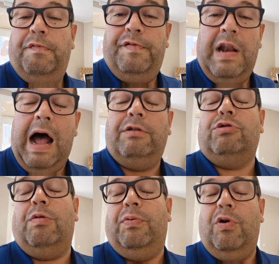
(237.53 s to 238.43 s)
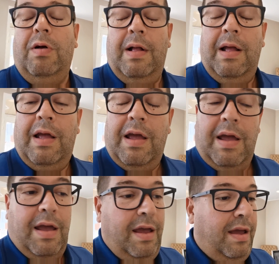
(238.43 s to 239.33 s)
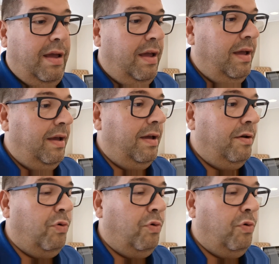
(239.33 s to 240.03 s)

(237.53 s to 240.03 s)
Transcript: filantropo eh,